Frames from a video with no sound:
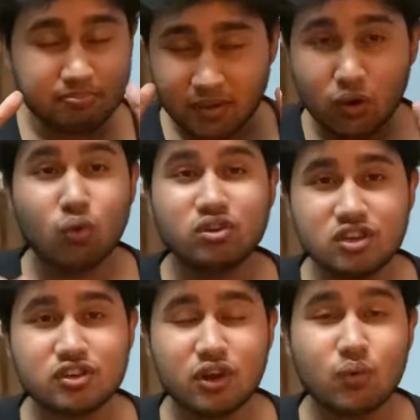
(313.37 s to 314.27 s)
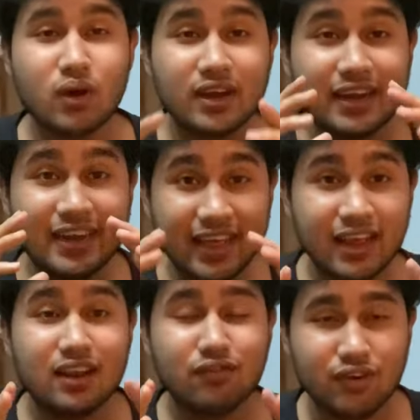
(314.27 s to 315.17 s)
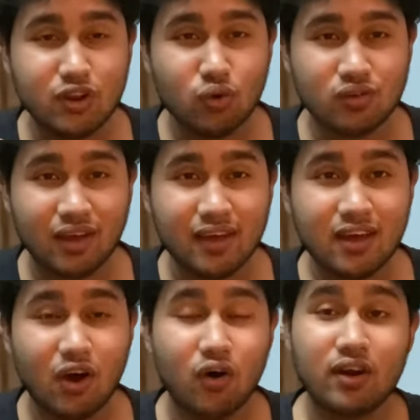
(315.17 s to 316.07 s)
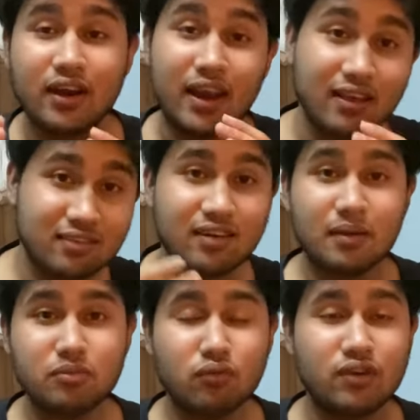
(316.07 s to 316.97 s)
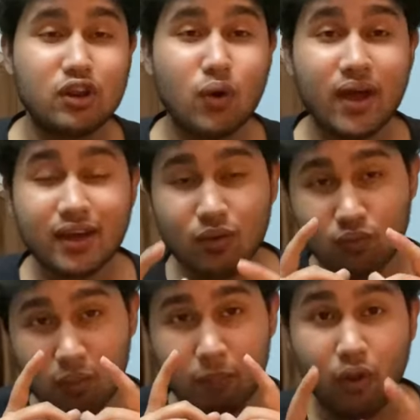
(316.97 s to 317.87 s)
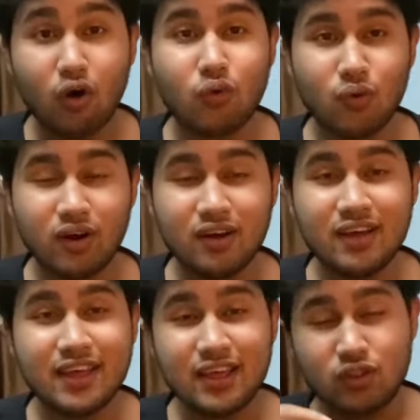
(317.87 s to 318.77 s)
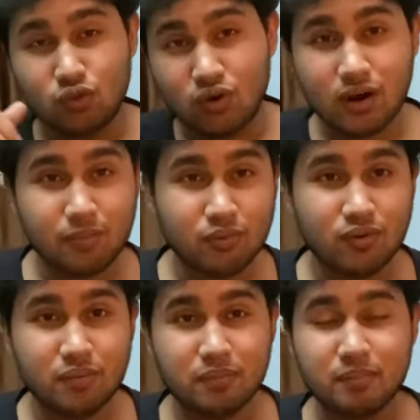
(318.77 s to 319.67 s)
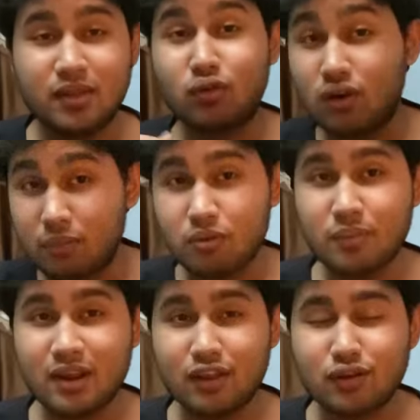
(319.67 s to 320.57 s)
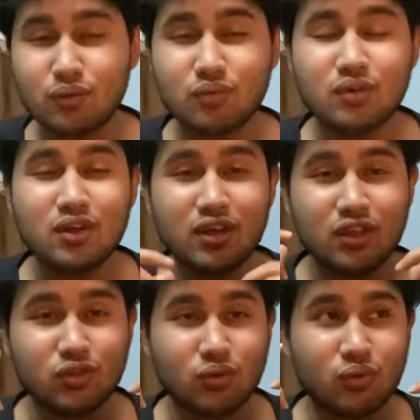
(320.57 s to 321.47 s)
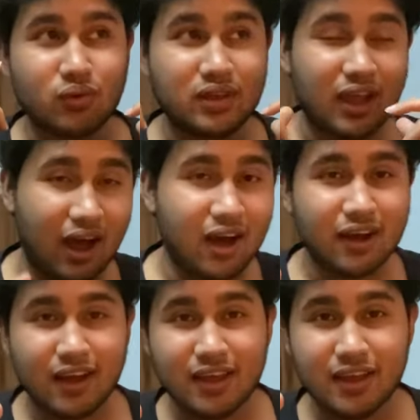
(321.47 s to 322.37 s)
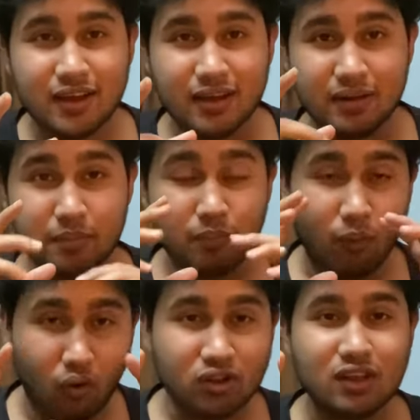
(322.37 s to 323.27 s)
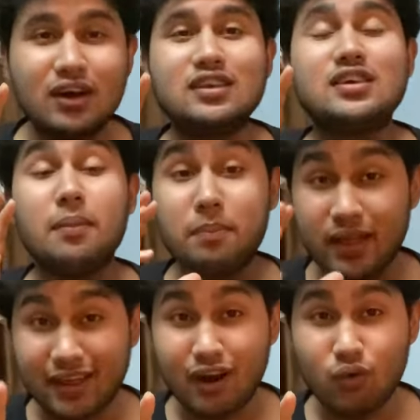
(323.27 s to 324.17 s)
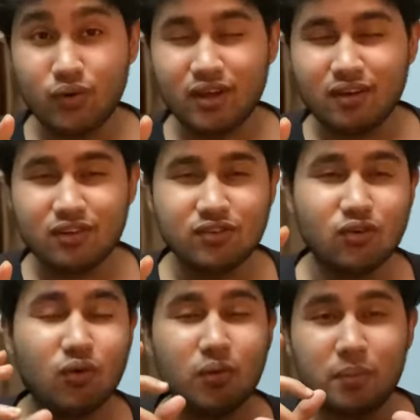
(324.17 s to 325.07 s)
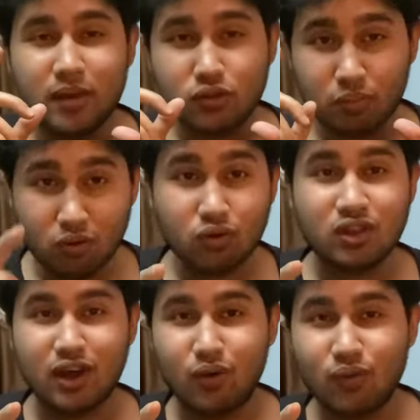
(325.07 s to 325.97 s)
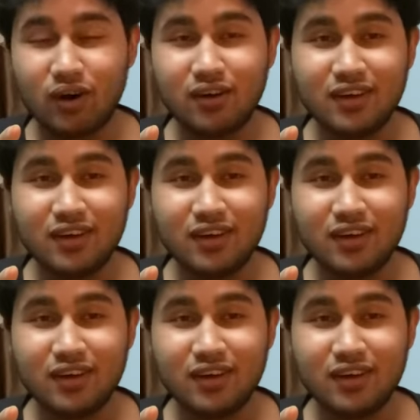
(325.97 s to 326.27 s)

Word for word: मैं कोशिश करूँगा कि डेली वीडियोस आए और नेक्स्ट टाइम जो वीडियो आएगा वो ब्लॉग होगा दुर्गापुर मैं दुर्गापुर में रहता हूँ तो यहाँ का एक बहुत अच्छा प्ले है जो मैं तुम लोग को दिखाऊँगा